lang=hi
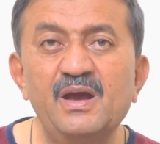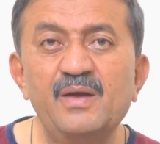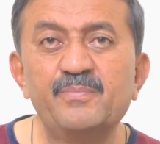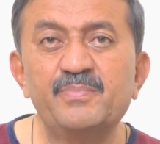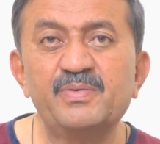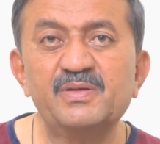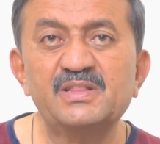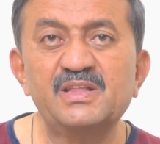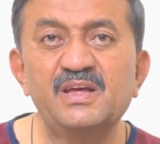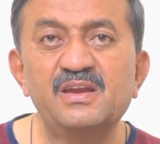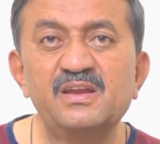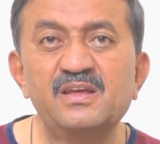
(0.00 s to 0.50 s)

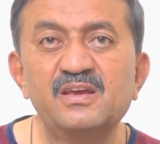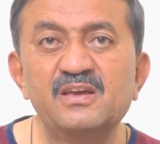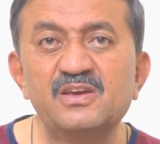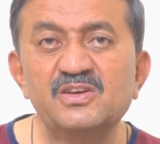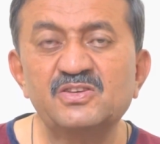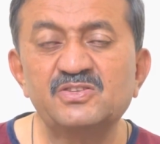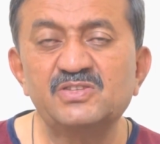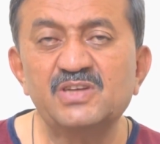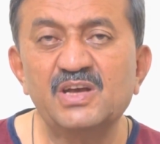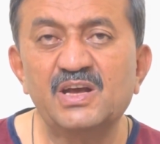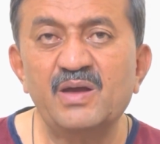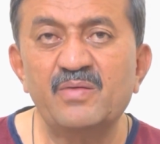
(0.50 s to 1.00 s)
पता नहीं
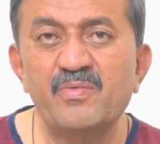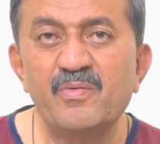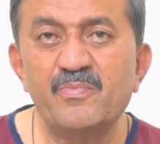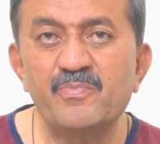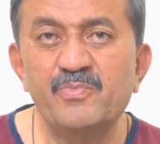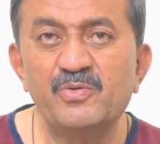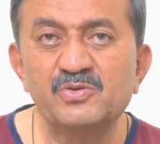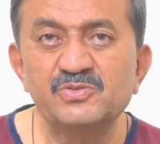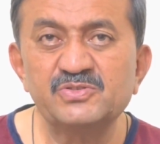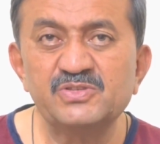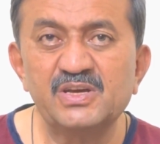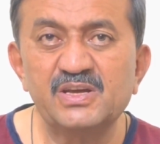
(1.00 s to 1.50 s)
किस जगह पे
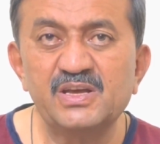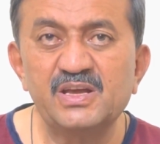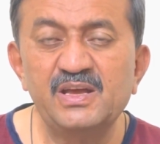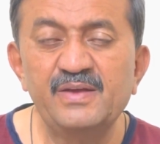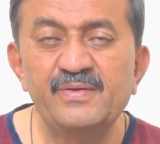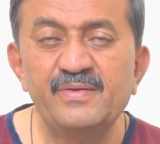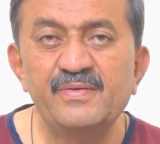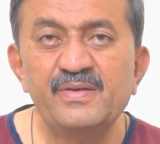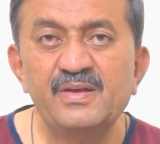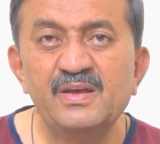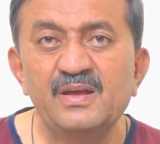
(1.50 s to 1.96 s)
पहुंचेगी